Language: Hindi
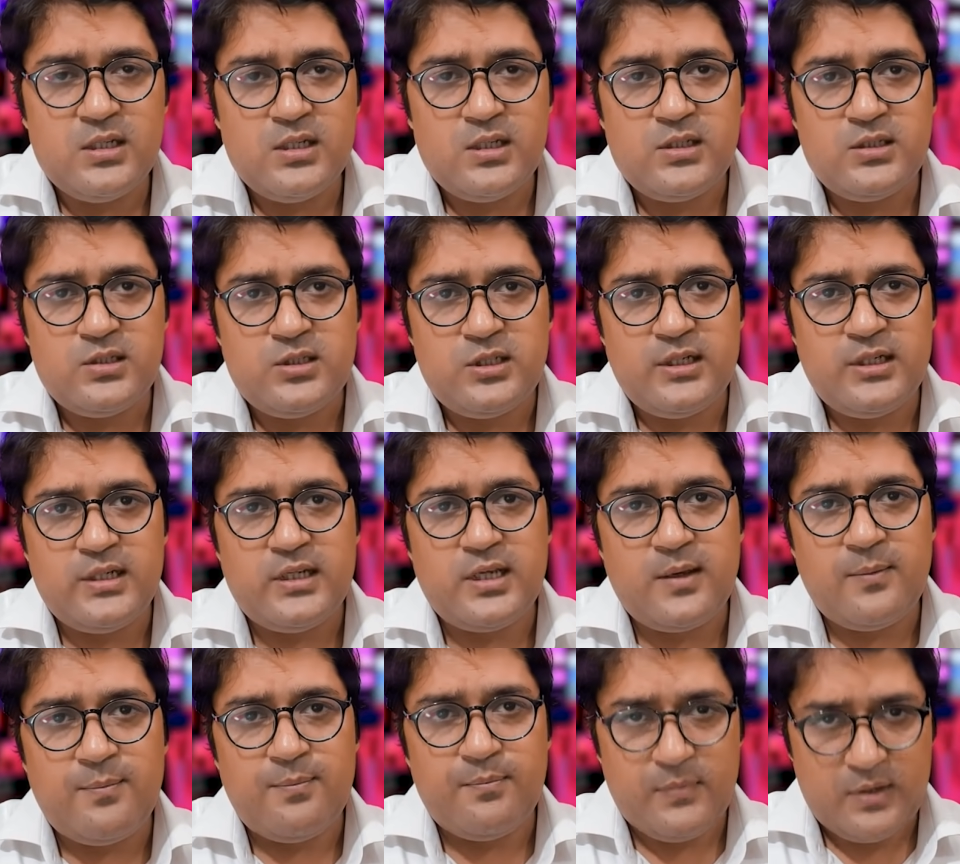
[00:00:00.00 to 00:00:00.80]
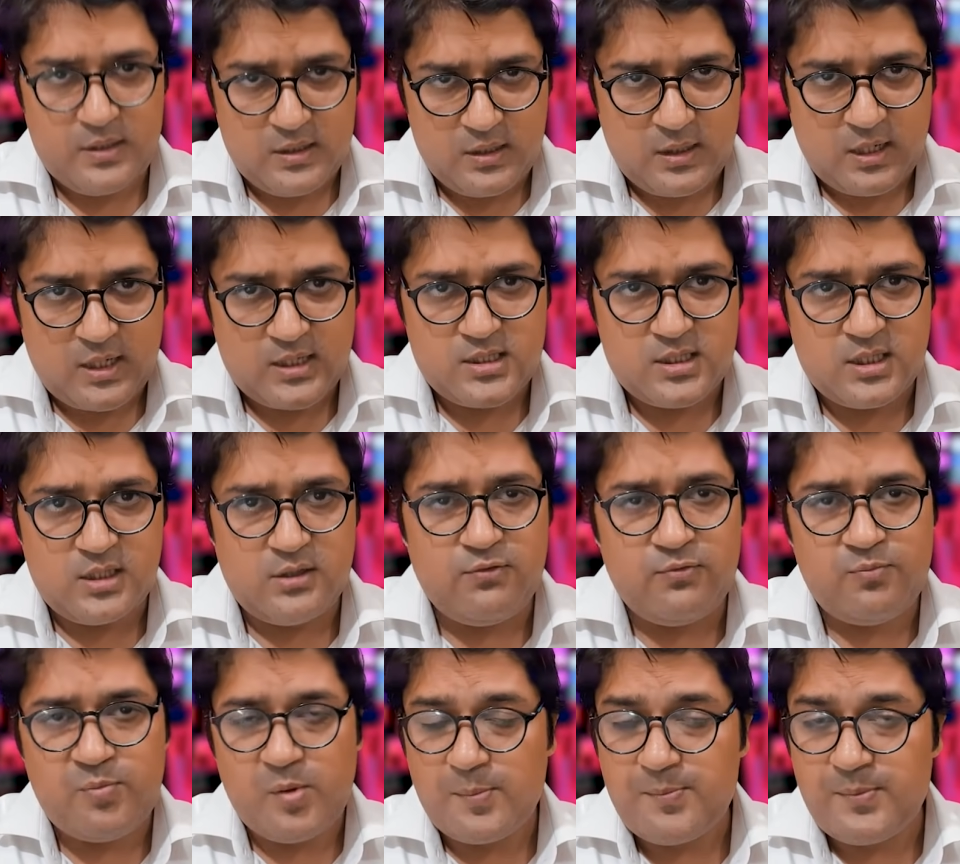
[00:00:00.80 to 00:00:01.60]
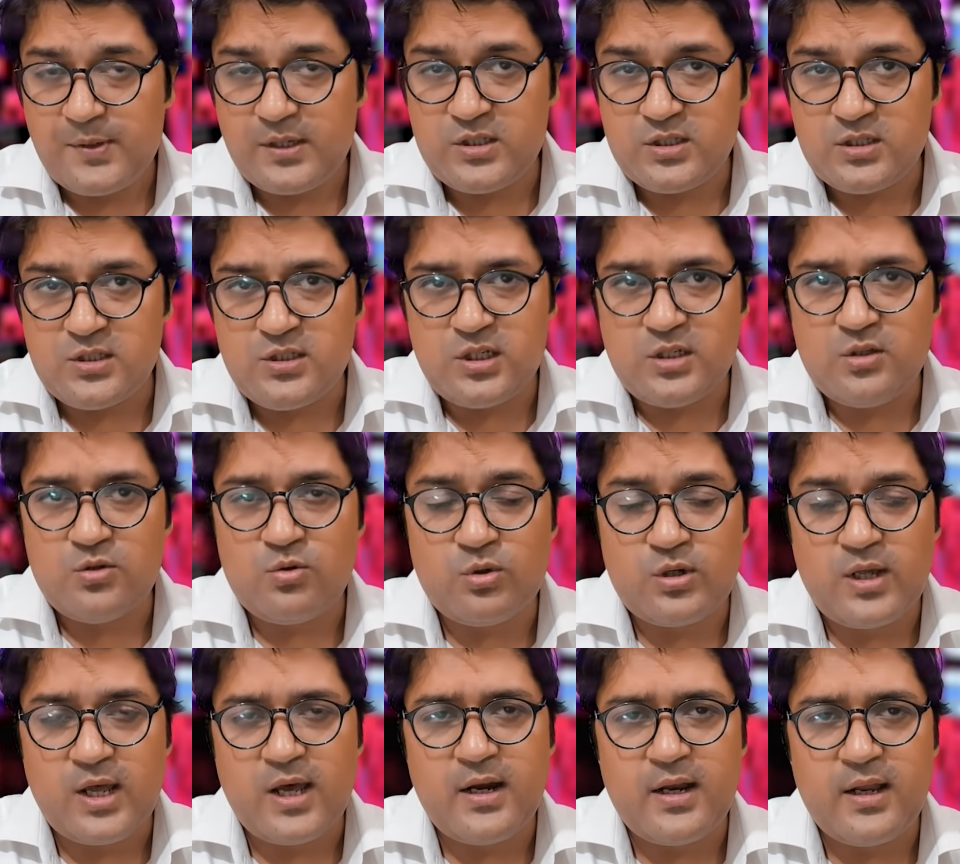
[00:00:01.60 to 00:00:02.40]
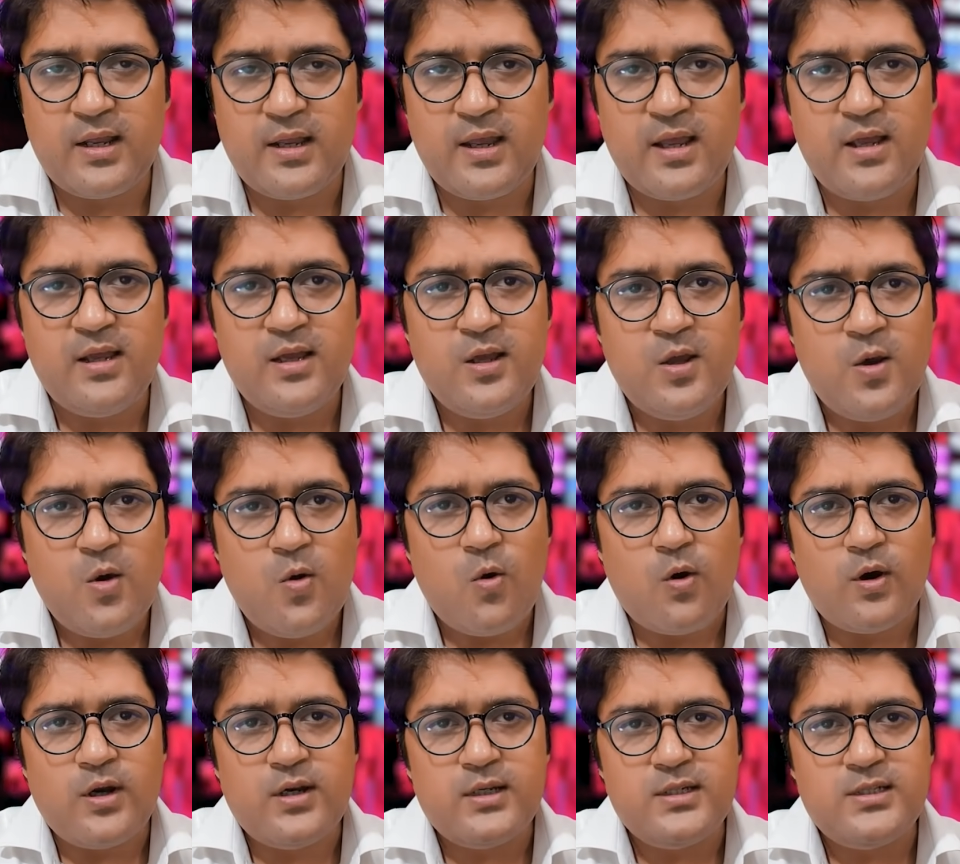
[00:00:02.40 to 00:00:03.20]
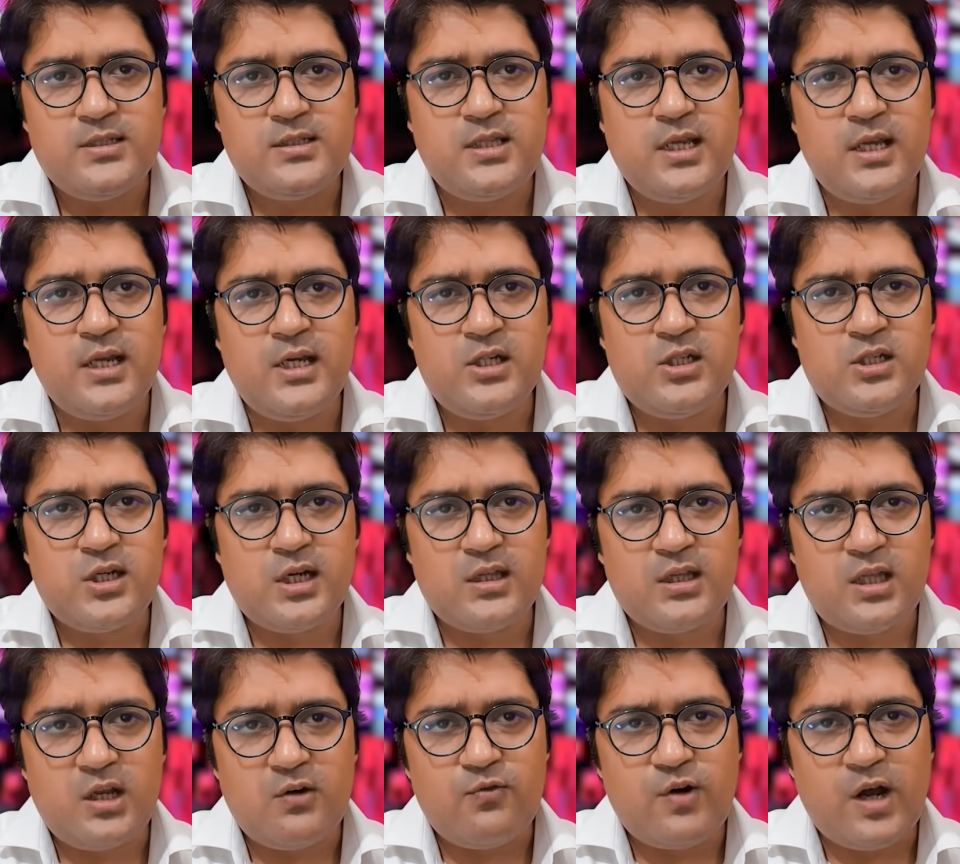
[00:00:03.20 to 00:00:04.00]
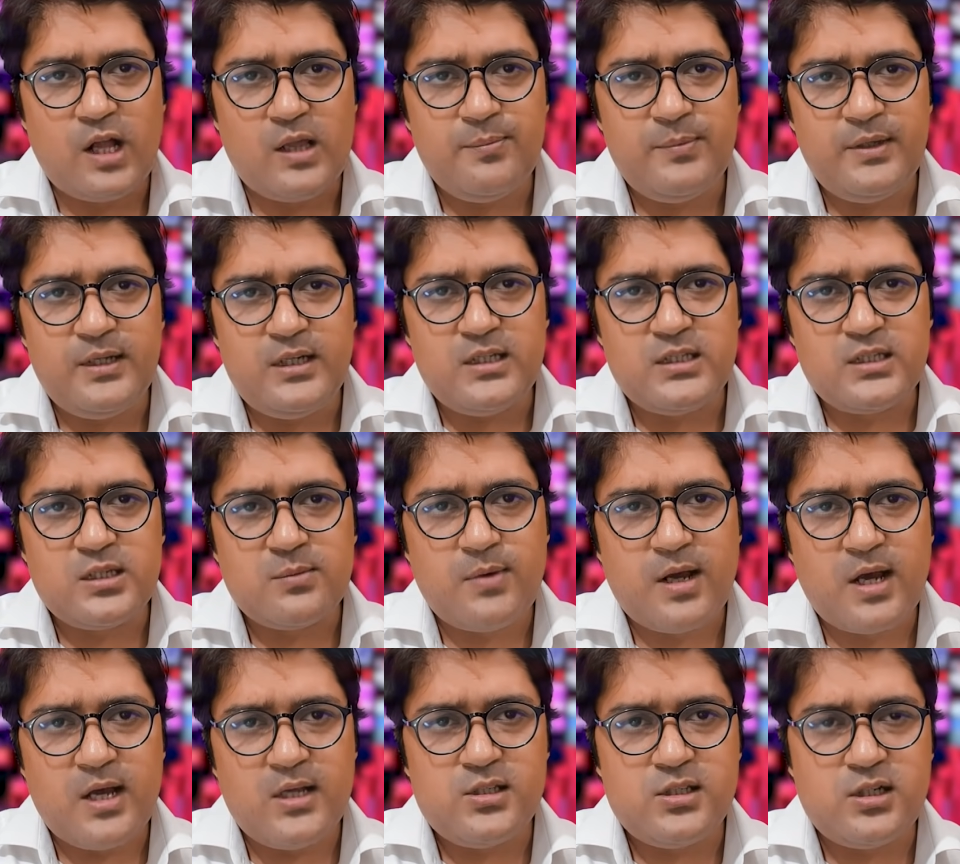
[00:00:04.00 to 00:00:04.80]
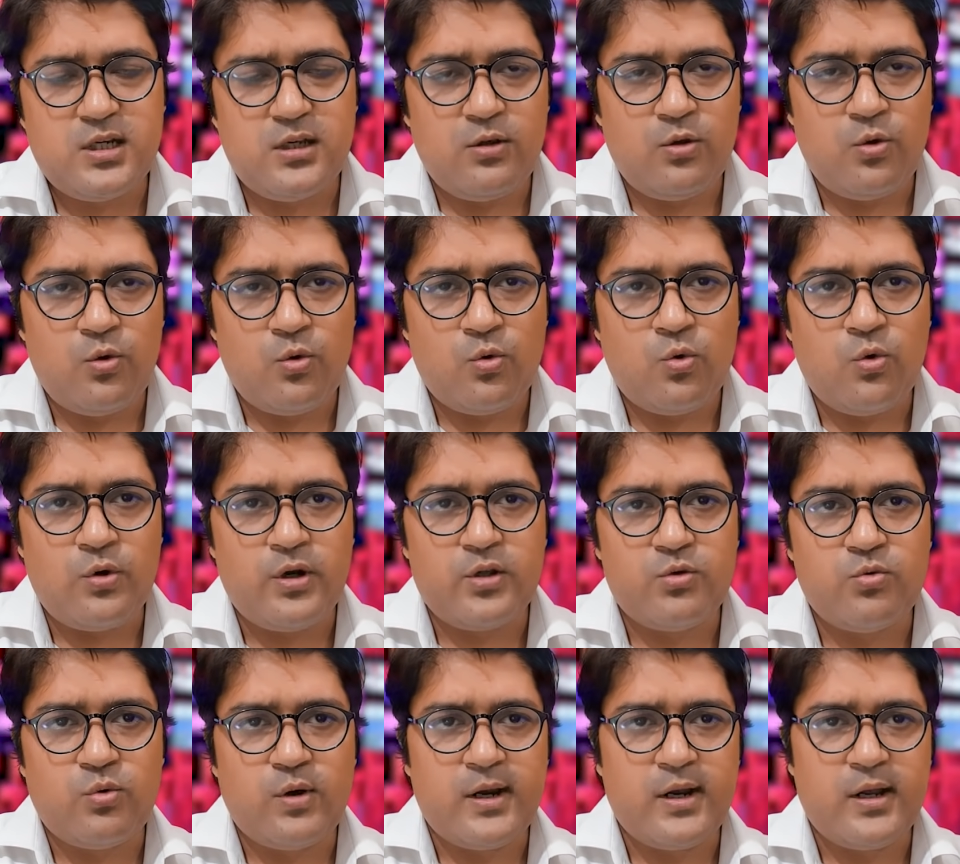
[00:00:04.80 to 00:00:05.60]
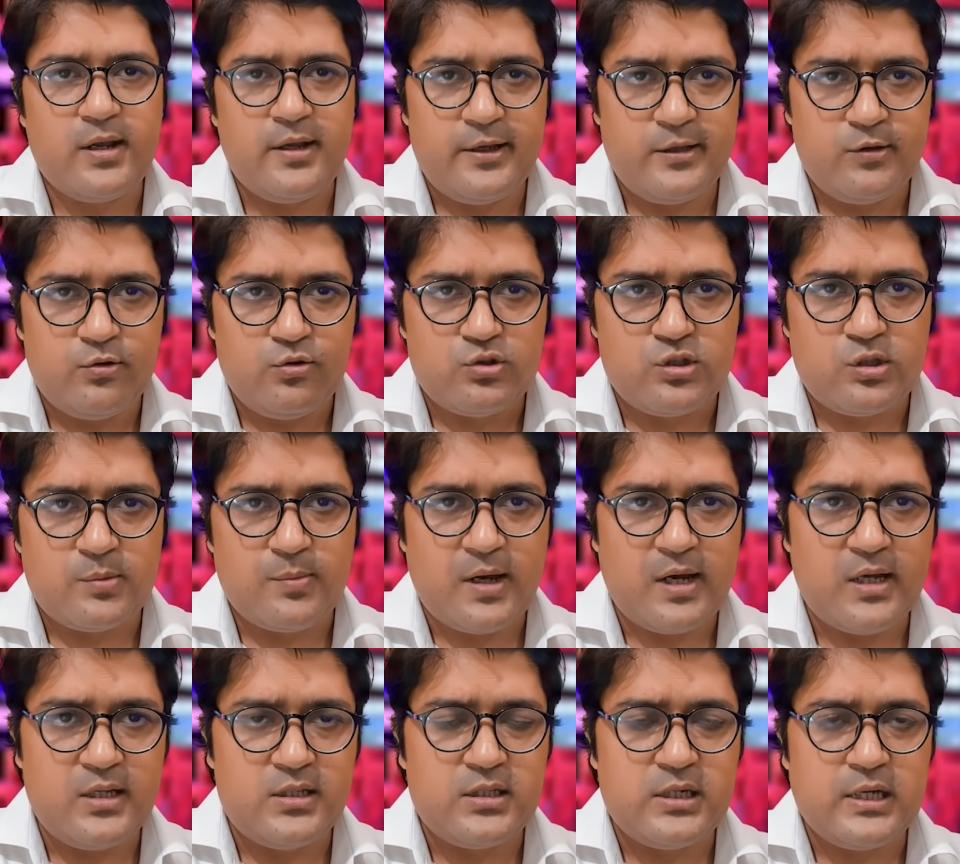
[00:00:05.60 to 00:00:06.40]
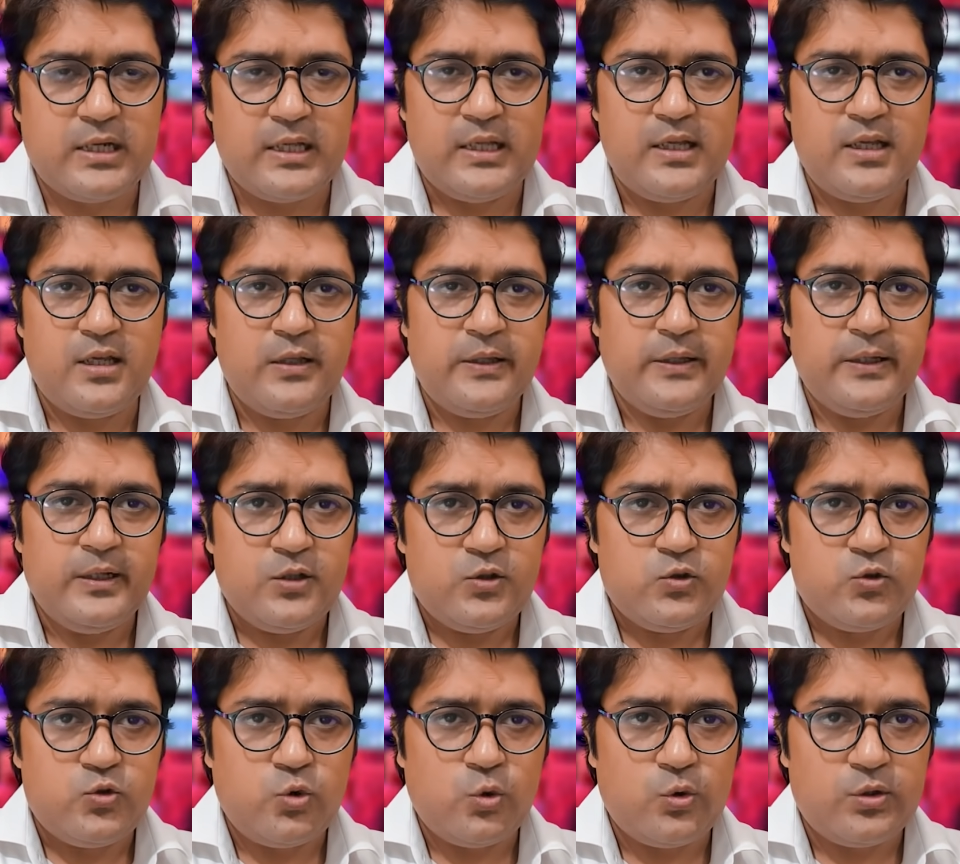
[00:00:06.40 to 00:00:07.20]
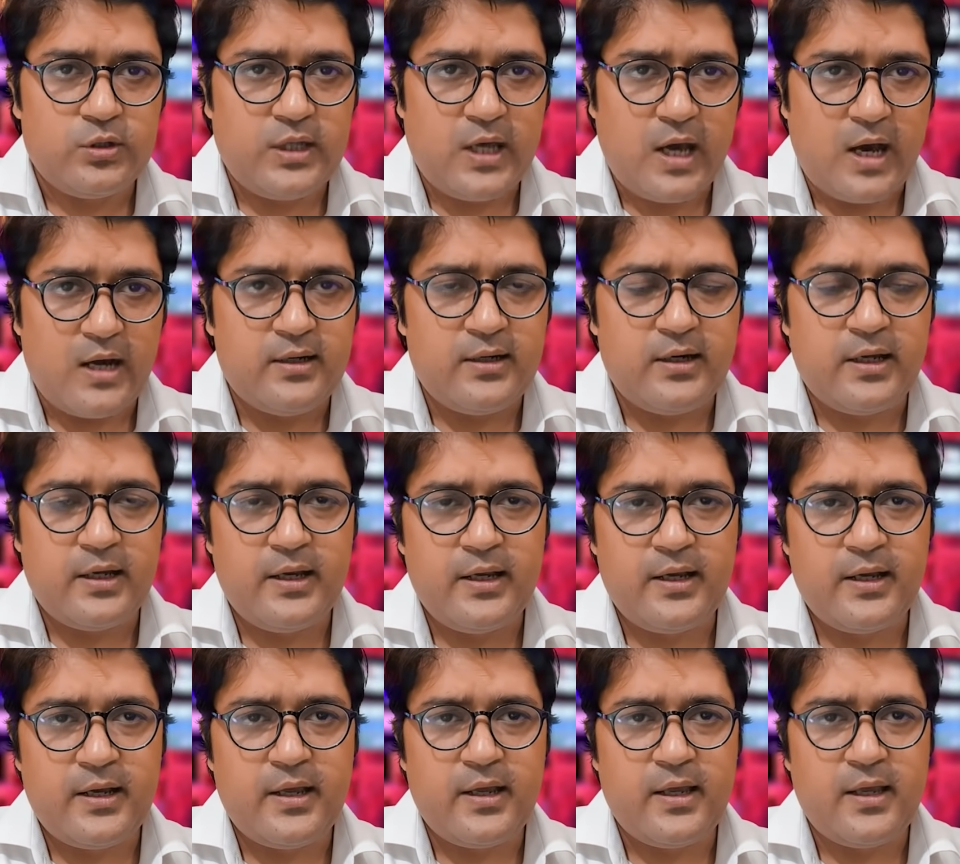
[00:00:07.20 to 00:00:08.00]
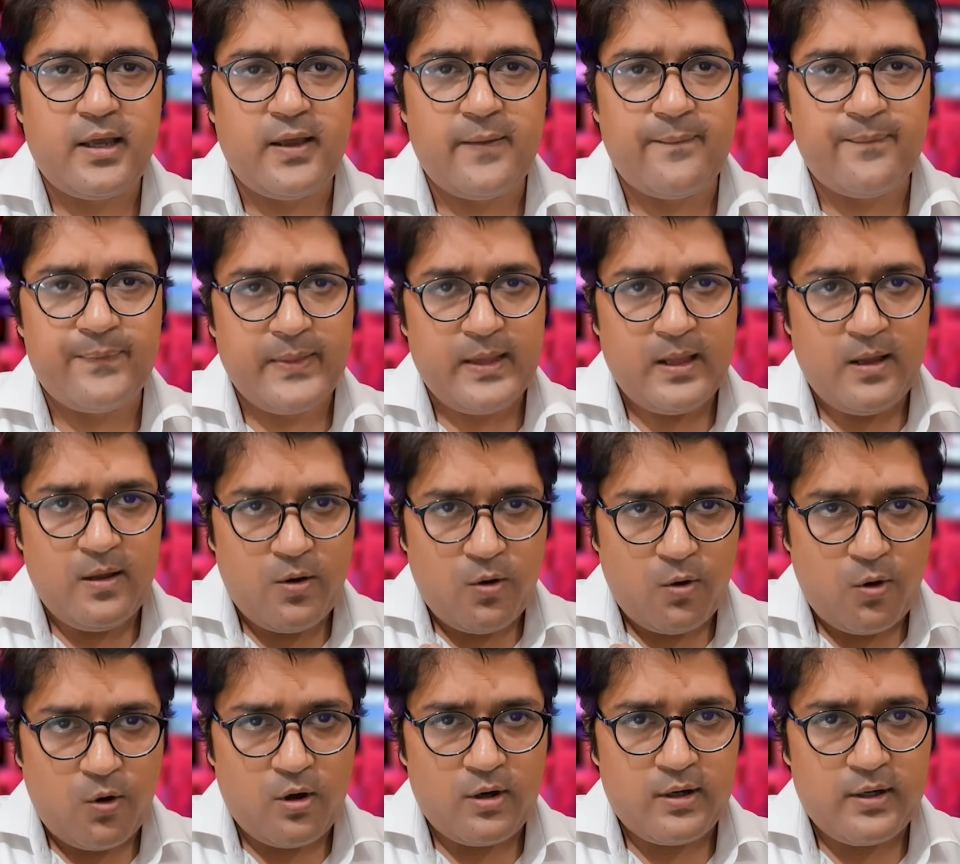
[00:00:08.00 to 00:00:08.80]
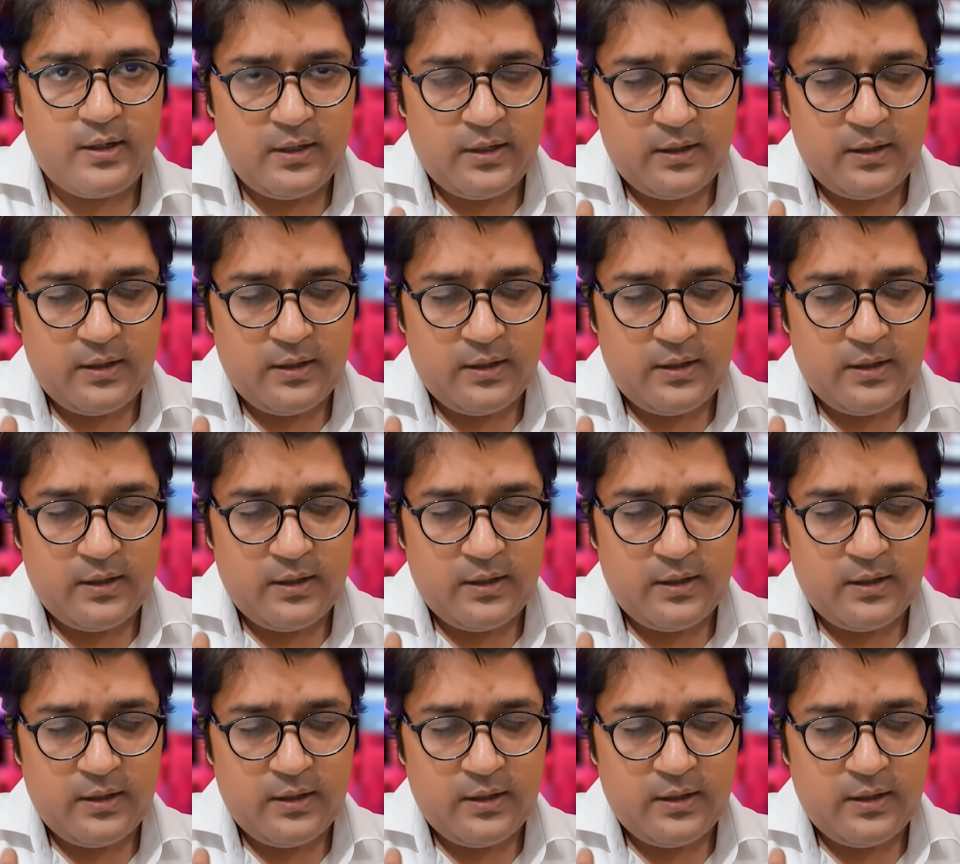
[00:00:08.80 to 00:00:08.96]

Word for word: जी के अस्तित्व पर प्रश्न चिन्ह उठा रहे हैं और इस देश के अंदर वाल्मीकि समाज के लोगों के द्वारा हिंदू समाज के लिए जो त्याग करे गए हैं और